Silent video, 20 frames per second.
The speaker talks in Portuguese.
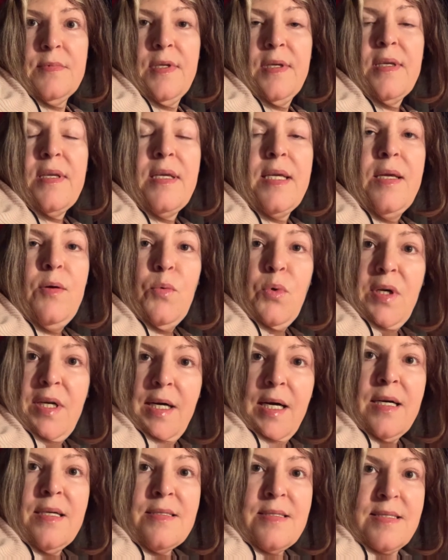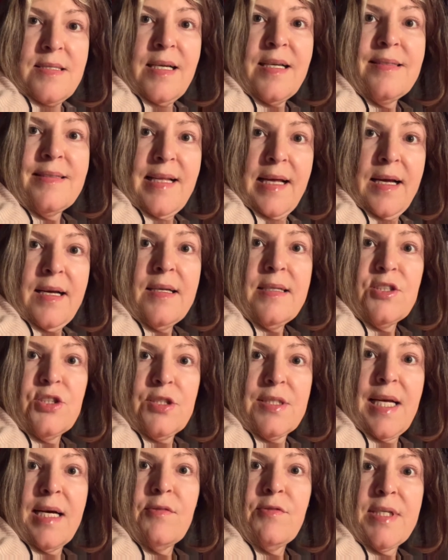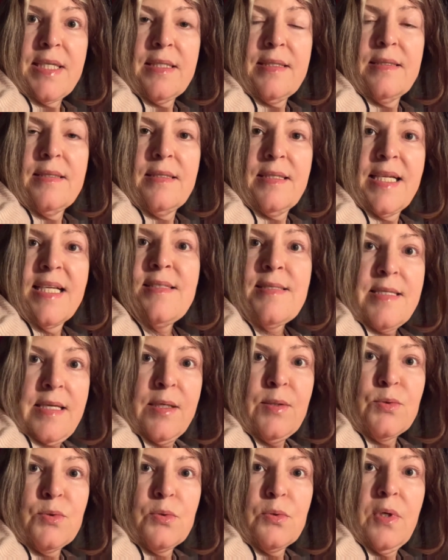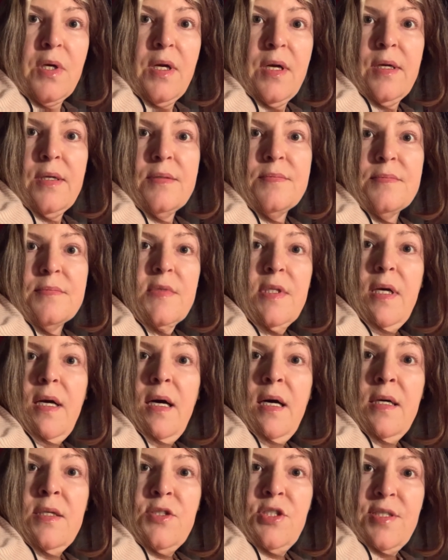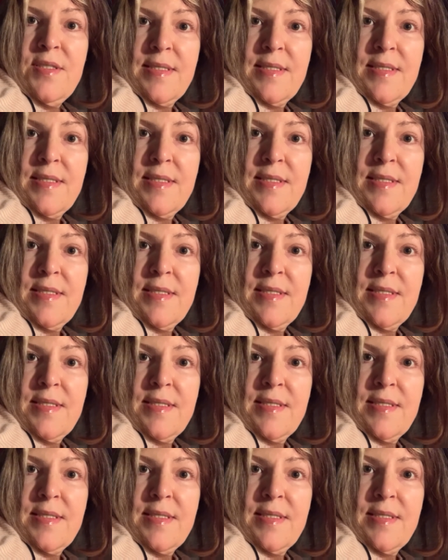que o câncer dela estava crescendo, antes